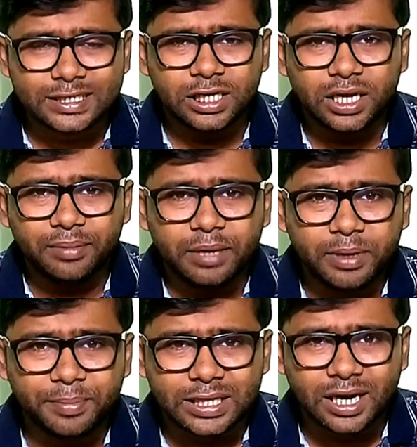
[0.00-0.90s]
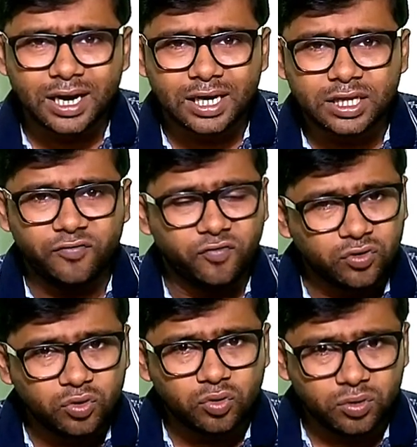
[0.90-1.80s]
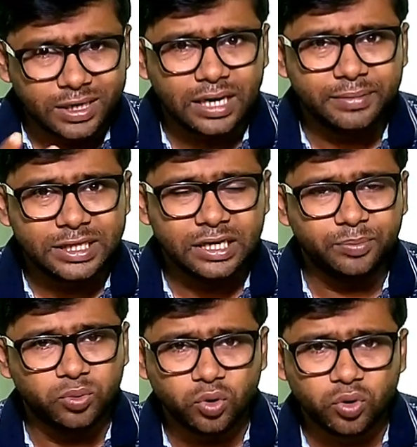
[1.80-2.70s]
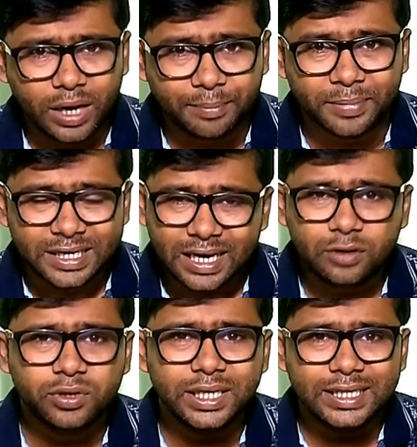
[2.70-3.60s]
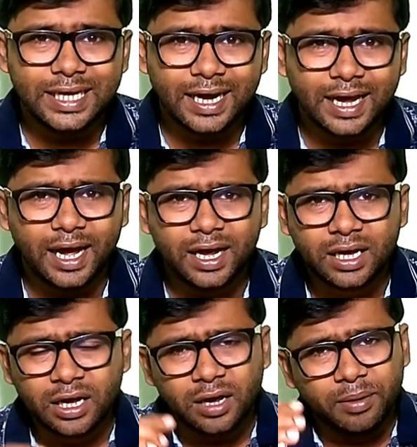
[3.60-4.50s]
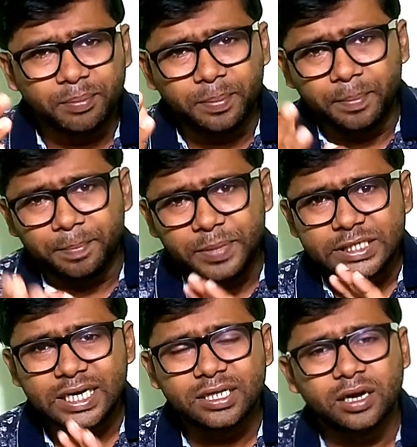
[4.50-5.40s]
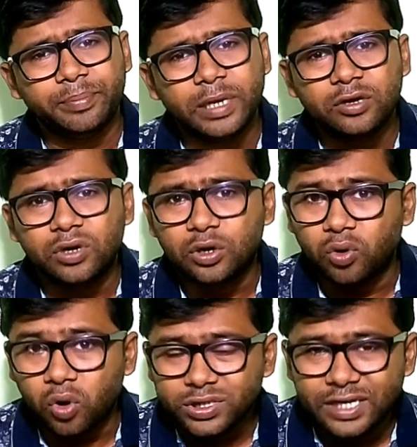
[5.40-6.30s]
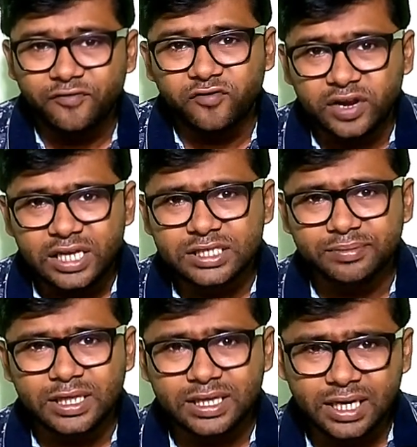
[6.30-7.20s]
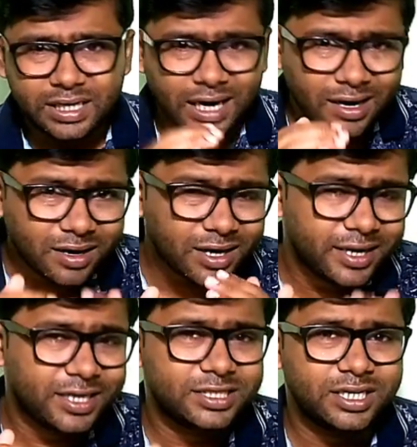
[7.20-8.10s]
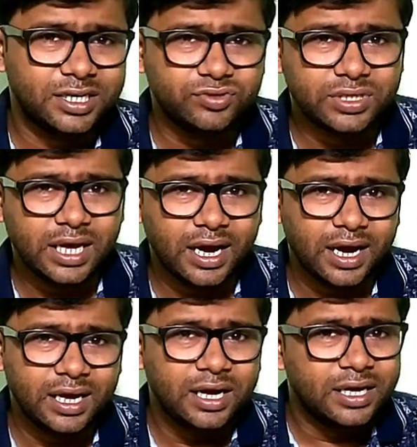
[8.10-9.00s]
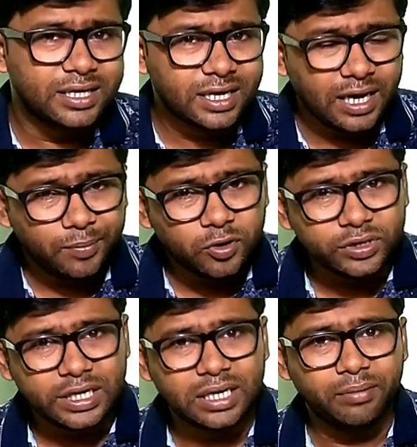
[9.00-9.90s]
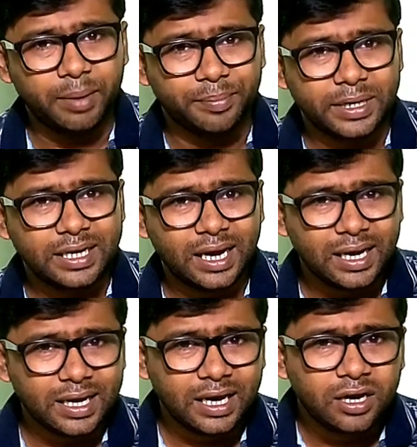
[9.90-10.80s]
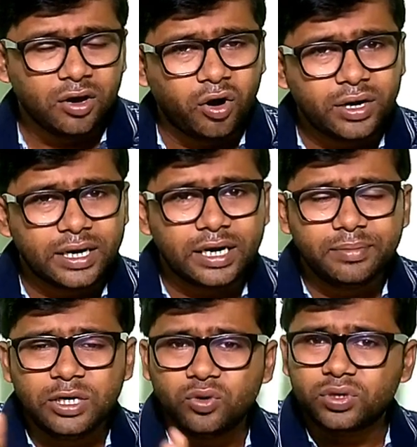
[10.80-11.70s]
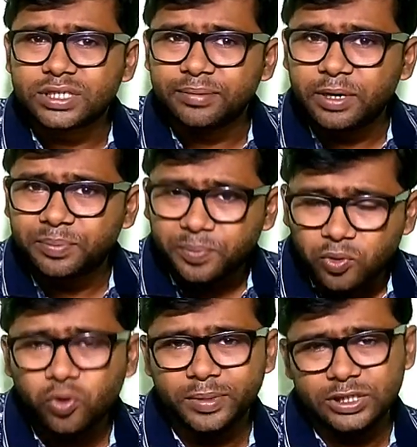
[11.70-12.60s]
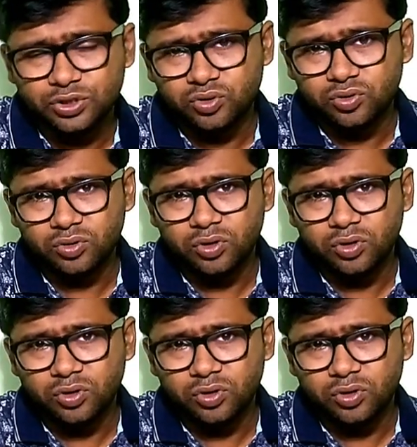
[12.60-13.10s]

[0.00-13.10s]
डिज़ाइन के बारे में बता रहा था फ़ोन को रियलमी थ्री प्रो को एक बढ़िया लुकिंग दिया गया है पीछे की तरफ बिल्कुल ही ग्लॉसी फिनिश मिलती है हल्का टेक्सचर यूज़ किया गया है ताकि आपको दिखने में बढ़िया लगे और Redmi Note 7 Pro में जो